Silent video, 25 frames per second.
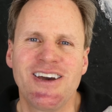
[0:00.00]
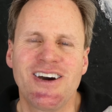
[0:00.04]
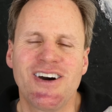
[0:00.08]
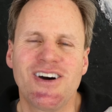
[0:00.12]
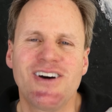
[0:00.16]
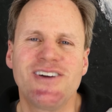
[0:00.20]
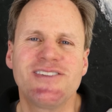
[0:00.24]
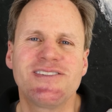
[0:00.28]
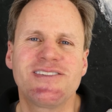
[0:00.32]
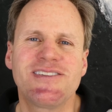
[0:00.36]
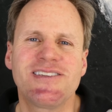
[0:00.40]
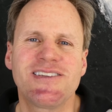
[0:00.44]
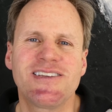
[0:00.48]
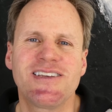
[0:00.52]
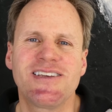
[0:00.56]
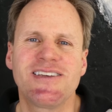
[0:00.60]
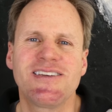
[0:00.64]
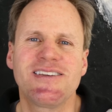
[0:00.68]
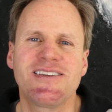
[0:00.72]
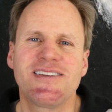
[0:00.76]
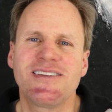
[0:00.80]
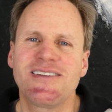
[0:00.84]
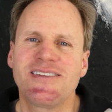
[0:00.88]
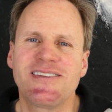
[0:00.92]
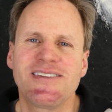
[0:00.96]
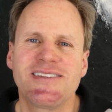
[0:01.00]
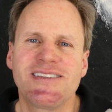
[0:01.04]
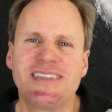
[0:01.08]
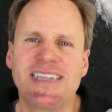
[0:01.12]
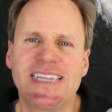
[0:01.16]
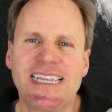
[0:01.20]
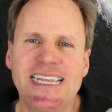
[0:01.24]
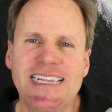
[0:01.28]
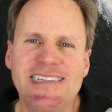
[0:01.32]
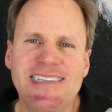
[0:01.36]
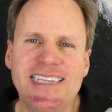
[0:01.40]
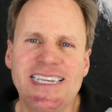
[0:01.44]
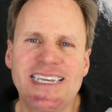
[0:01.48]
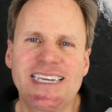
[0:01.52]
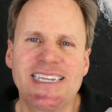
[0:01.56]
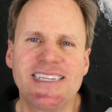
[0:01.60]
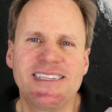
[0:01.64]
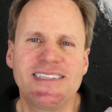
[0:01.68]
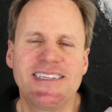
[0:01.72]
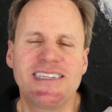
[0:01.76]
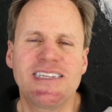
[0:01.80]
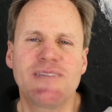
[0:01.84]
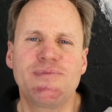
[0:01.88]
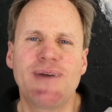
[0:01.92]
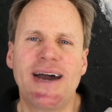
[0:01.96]
Und die Risiken,
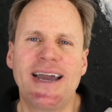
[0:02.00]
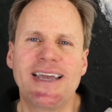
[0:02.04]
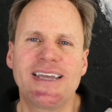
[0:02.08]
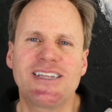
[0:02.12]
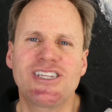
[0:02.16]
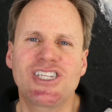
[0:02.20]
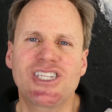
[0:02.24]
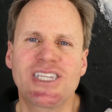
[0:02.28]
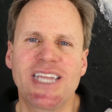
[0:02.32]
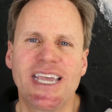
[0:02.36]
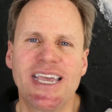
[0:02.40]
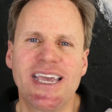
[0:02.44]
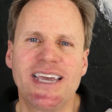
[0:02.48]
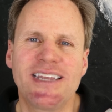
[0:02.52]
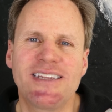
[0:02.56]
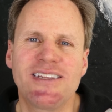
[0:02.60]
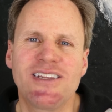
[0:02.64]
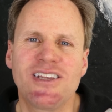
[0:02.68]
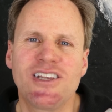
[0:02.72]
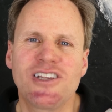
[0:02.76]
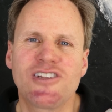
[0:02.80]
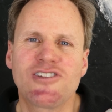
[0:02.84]
die dabei entstehen,